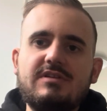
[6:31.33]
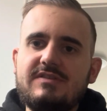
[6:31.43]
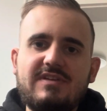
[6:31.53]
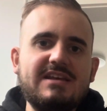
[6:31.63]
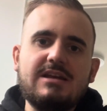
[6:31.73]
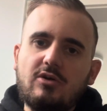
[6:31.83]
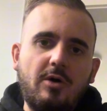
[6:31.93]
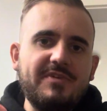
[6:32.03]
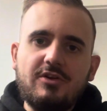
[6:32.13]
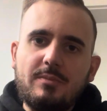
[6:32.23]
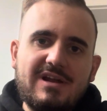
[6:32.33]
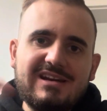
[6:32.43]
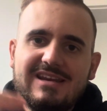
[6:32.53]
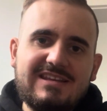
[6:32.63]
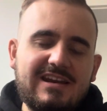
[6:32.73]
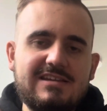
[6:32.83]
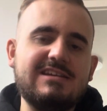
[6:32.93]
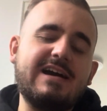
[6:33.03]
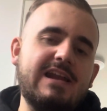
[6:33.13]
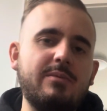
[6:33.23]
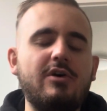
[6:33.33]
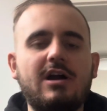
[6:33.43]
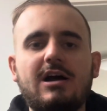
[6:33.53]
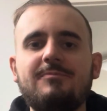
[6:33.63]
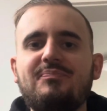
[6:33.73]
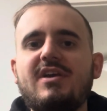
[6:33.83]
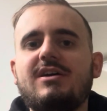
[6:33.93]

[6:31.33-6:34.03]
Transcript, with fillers: vielleicht kommt ja noch mal ein richtig, richtig geiler Burger.